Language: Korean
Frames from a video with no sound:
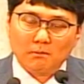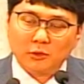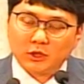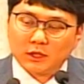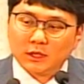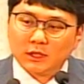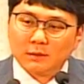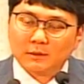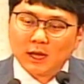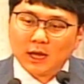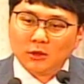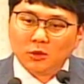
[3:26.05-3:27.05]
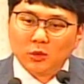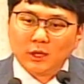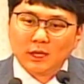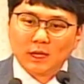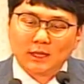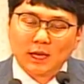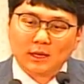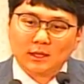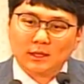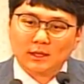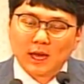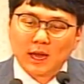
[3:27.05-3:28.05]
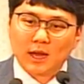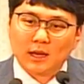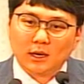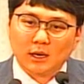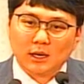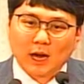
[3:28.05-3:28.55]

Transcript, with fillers: 70산 노인의 그 생애를